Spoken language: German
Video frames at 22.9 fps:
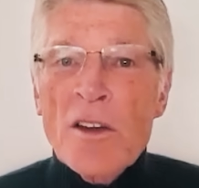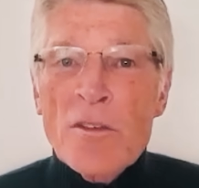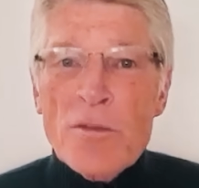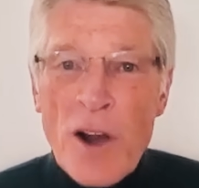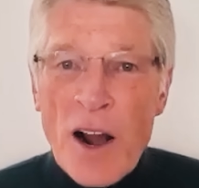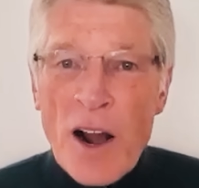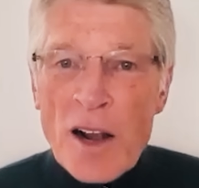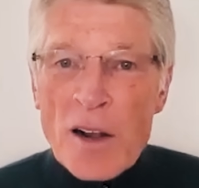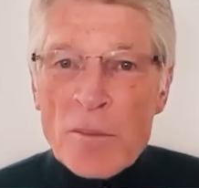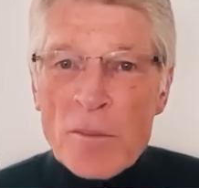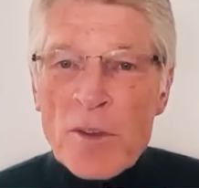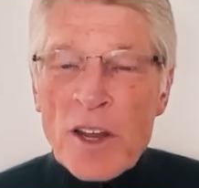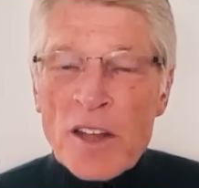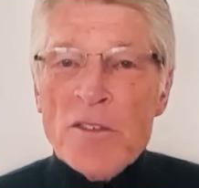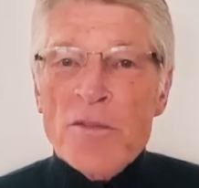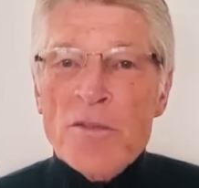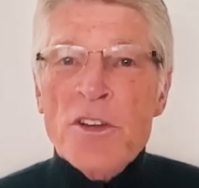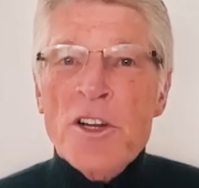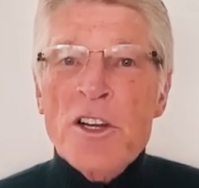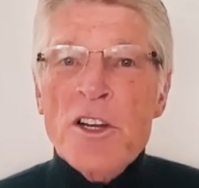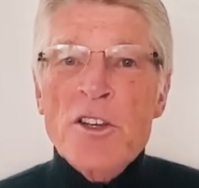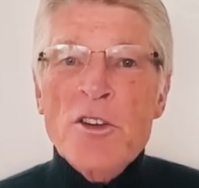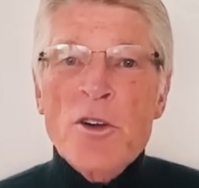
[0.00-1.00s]
Vor mhm. allem ganz
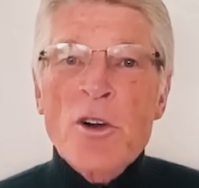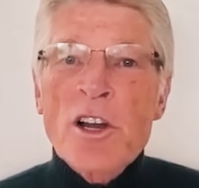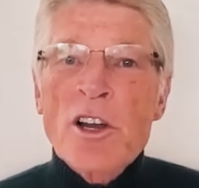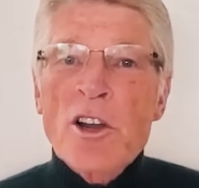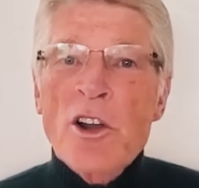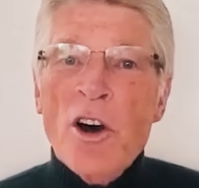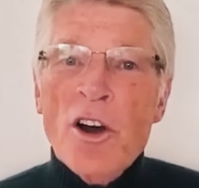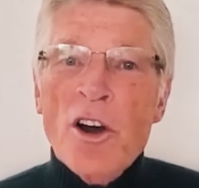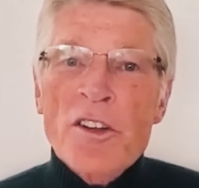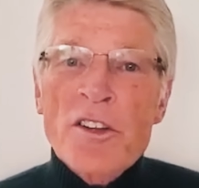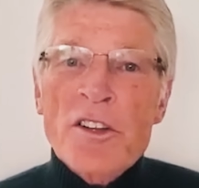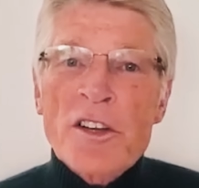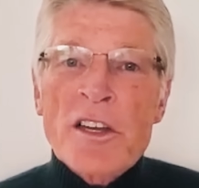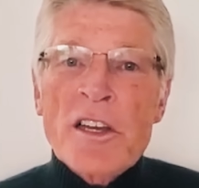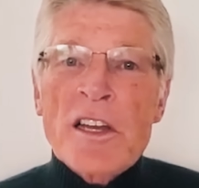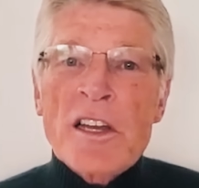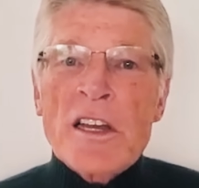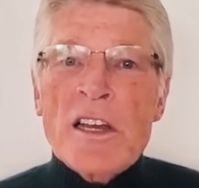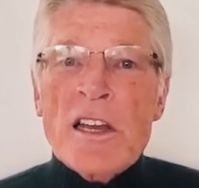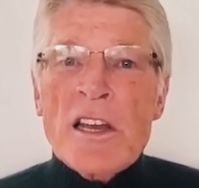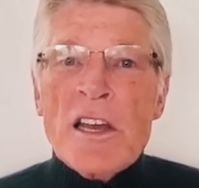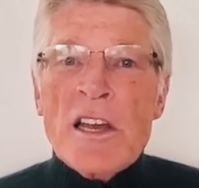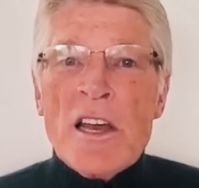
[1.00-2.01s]
viele junge Leute.
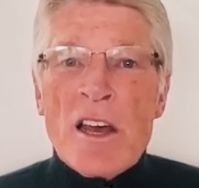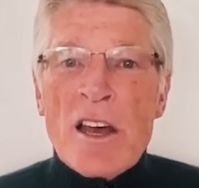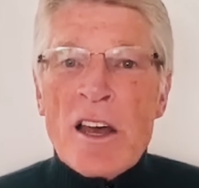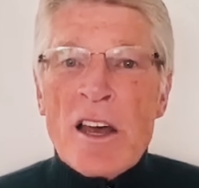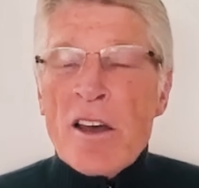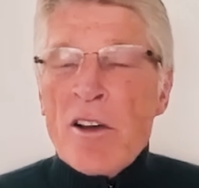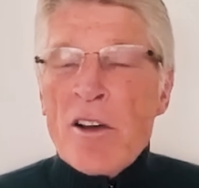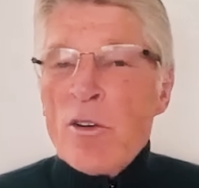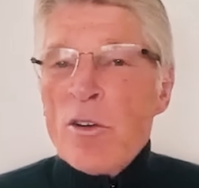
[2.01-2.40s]
Äh,